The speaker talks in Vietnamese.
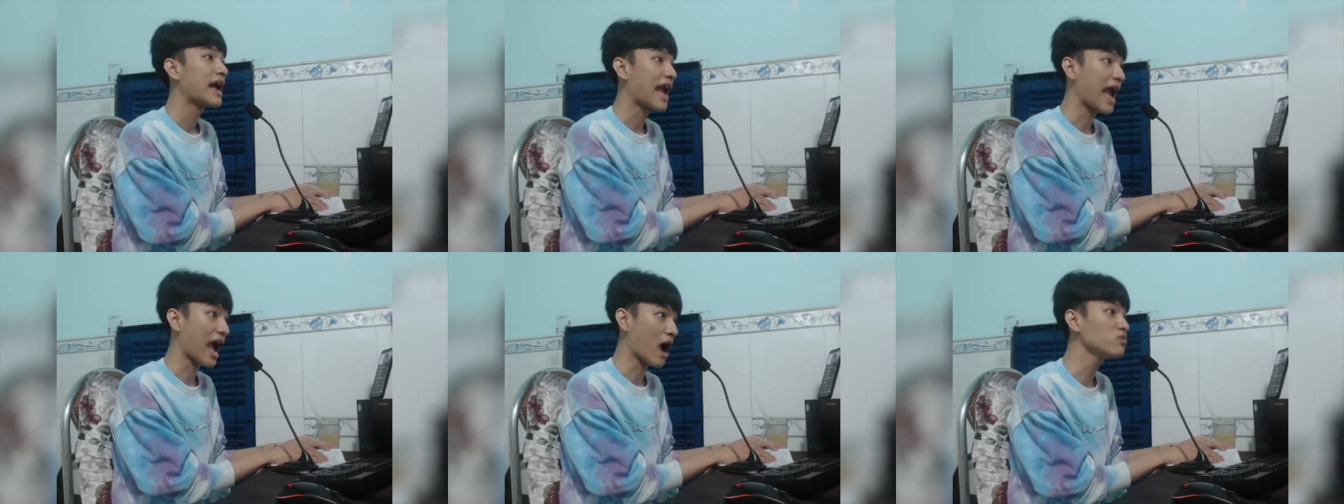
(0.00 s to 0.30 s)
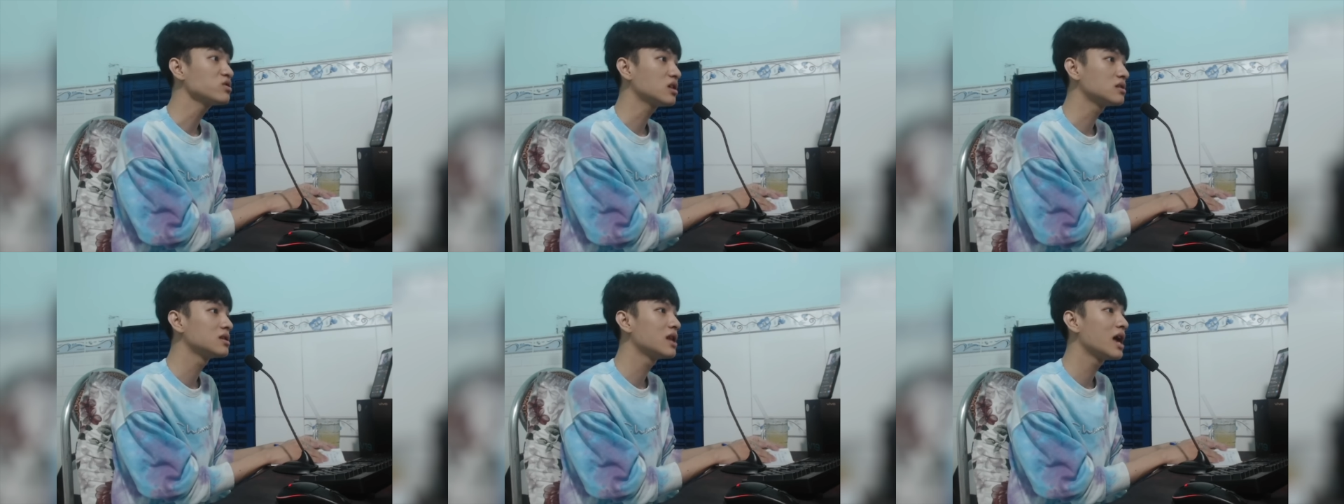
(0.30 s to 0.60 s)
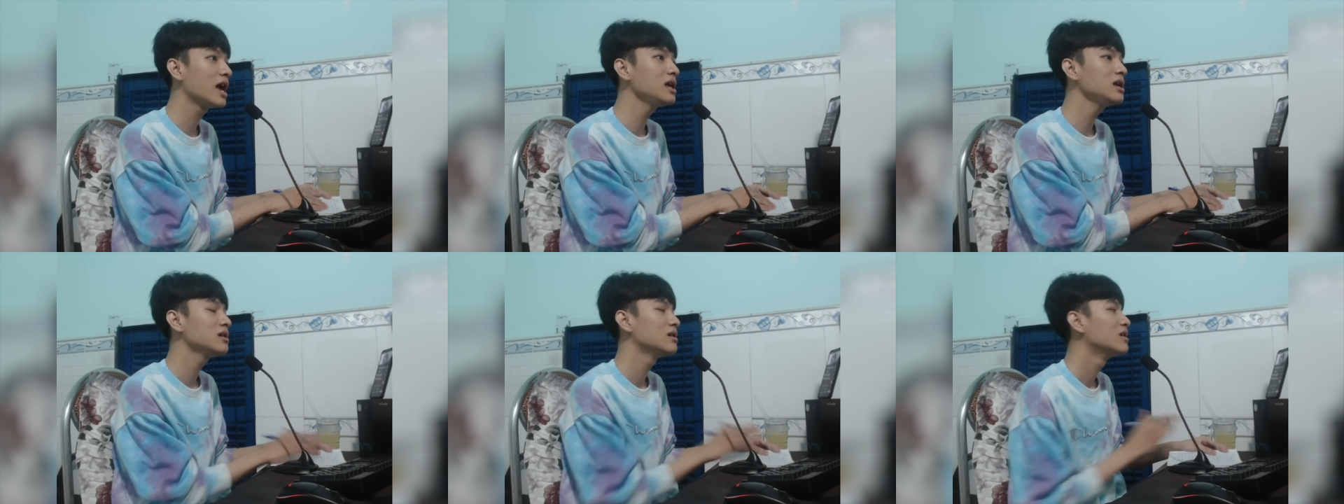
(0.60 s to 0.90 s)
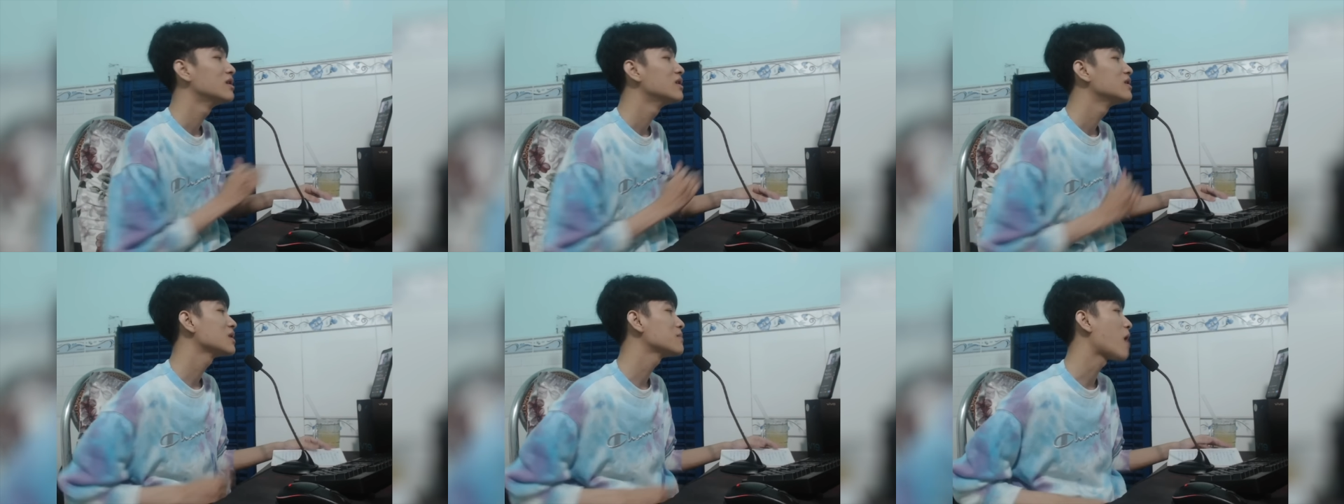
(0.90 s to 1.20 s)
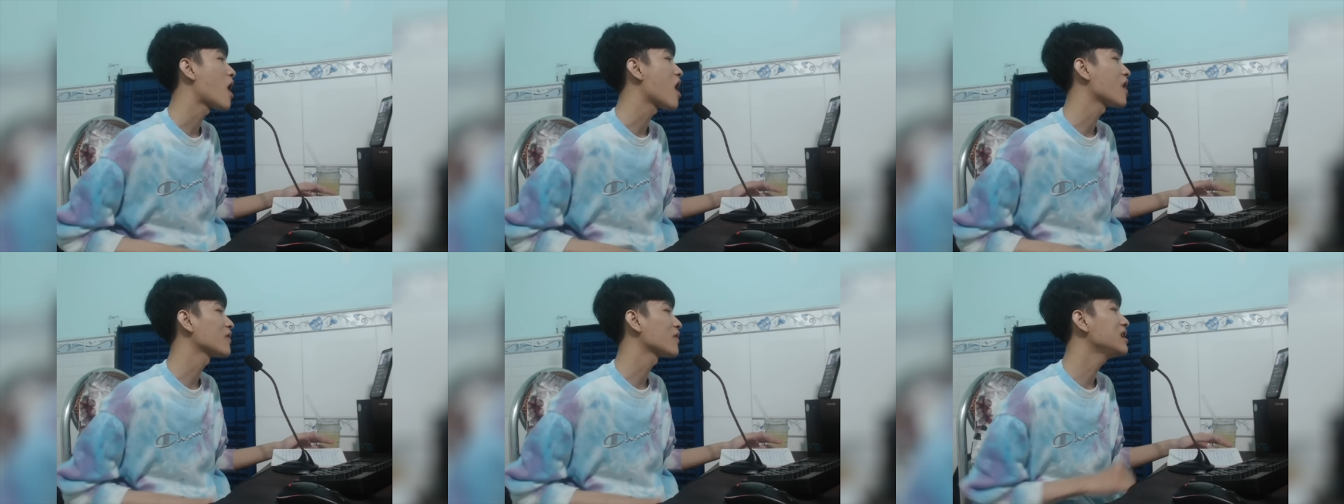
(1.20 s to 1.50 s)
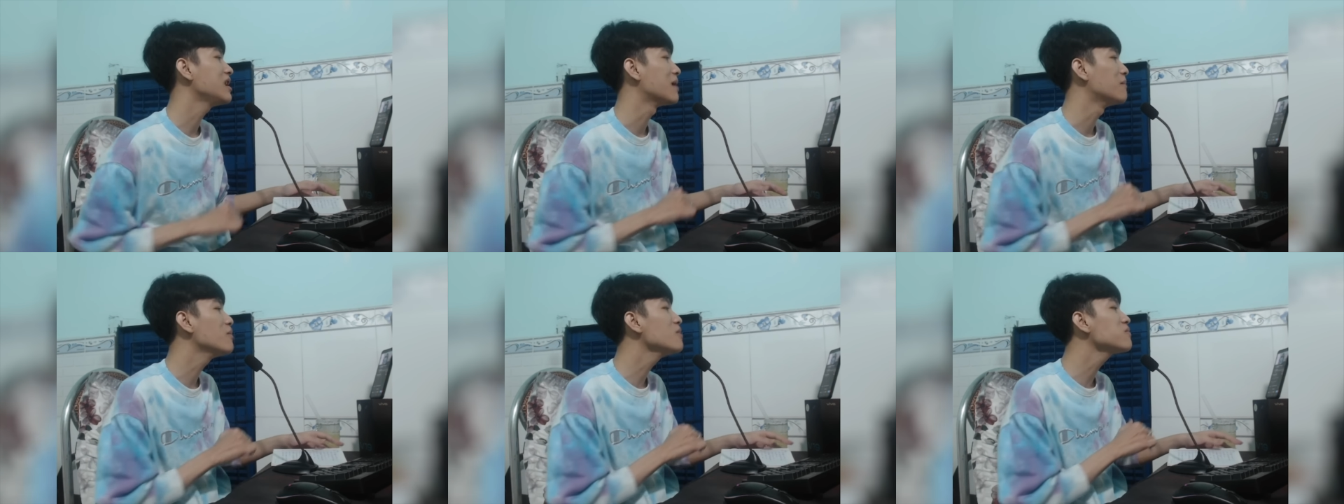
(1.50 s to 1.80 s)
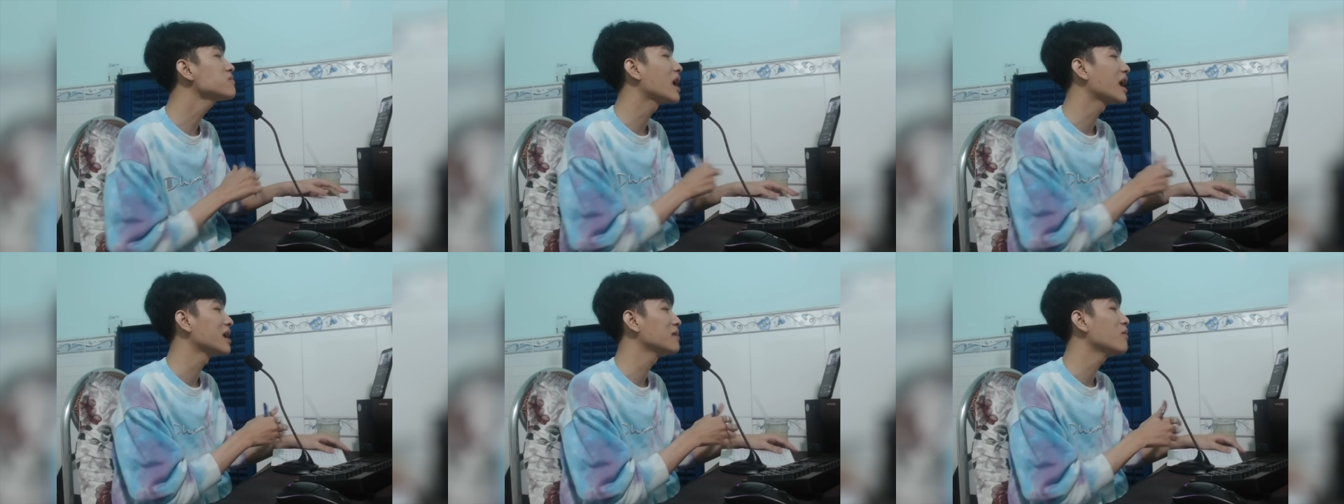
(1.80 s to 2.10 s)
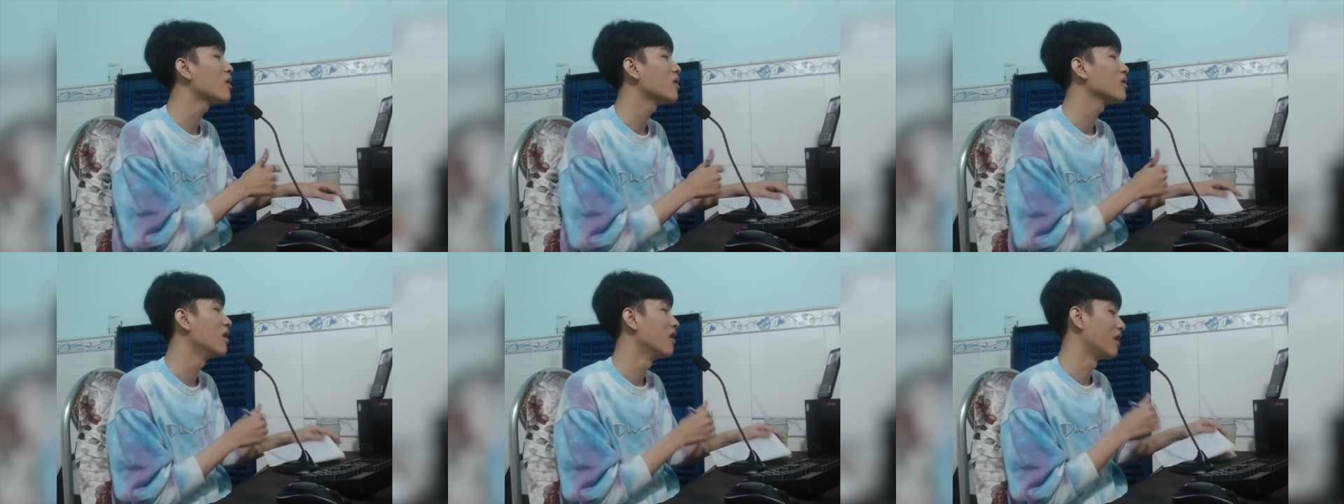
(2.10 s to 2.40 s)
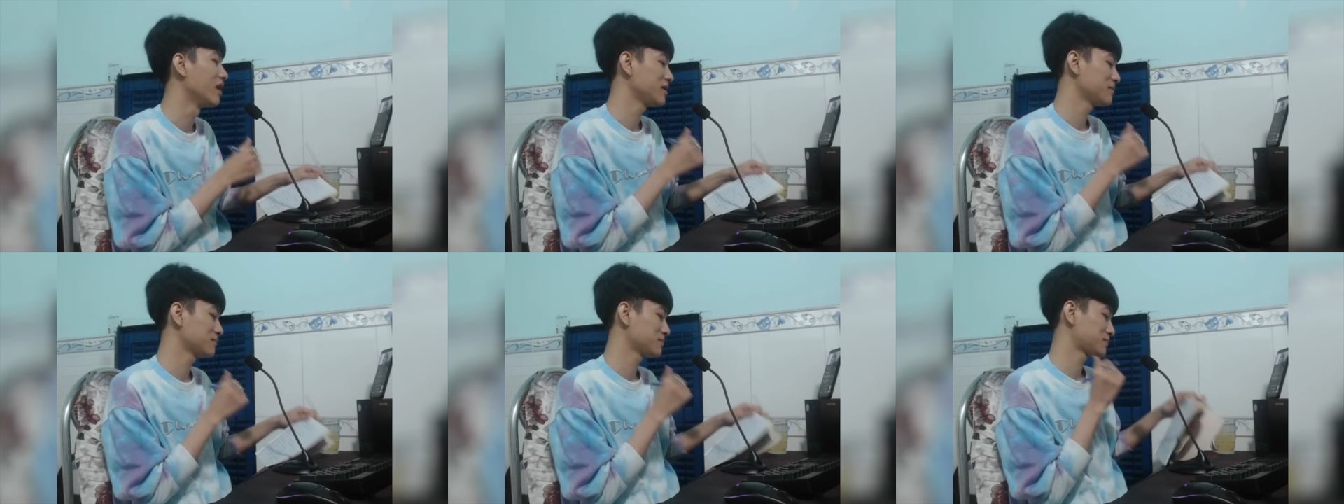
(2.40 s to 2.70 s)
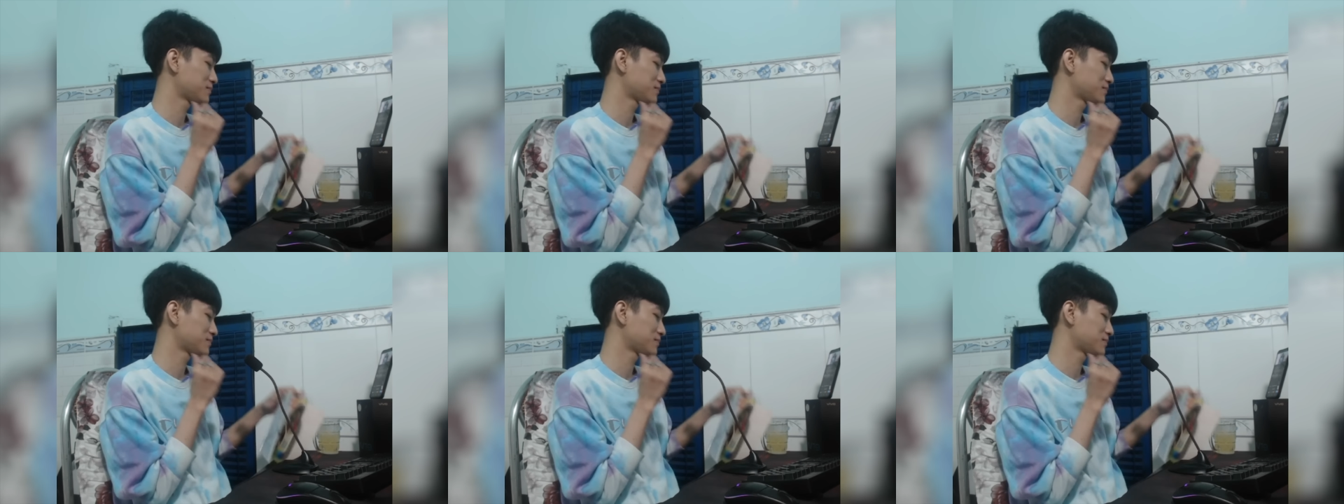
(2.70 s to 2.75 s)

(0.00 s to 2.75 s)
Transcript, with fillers: Ảo thịt đí. Tôi bò tôi đi làm bút chì á mọi người.